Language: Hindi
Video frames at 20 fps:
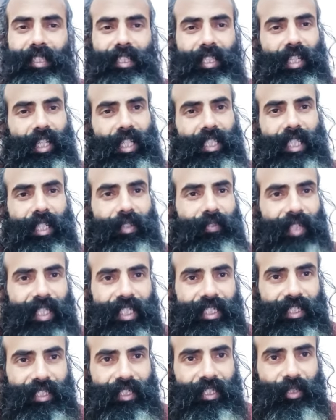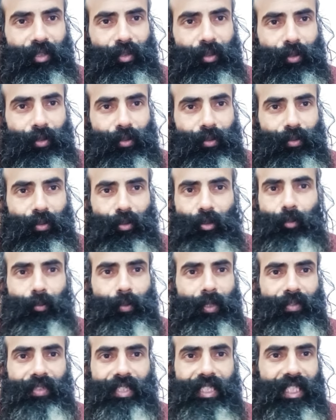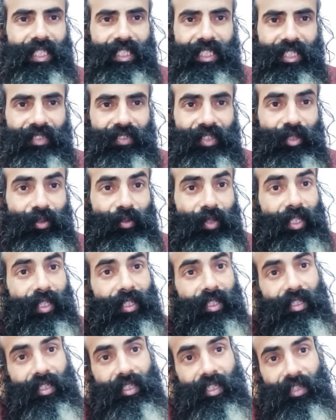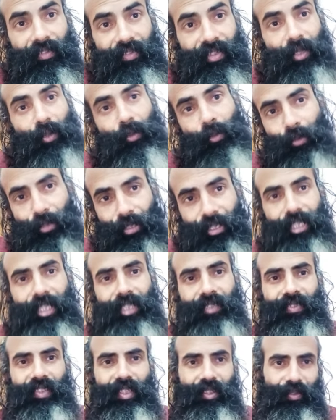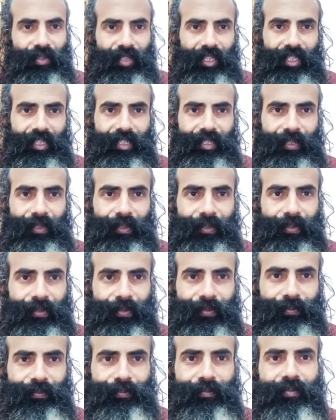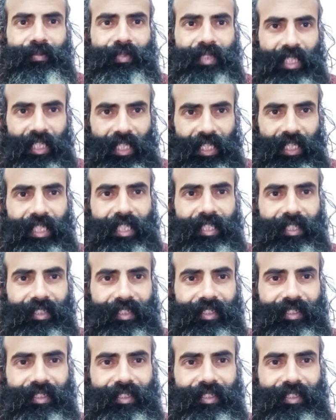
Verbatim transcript: कथा बाँच रहे हो तो तुम कभी सच्चे विद्वान कभी हो ही नहीं पाओगे ठीक है ना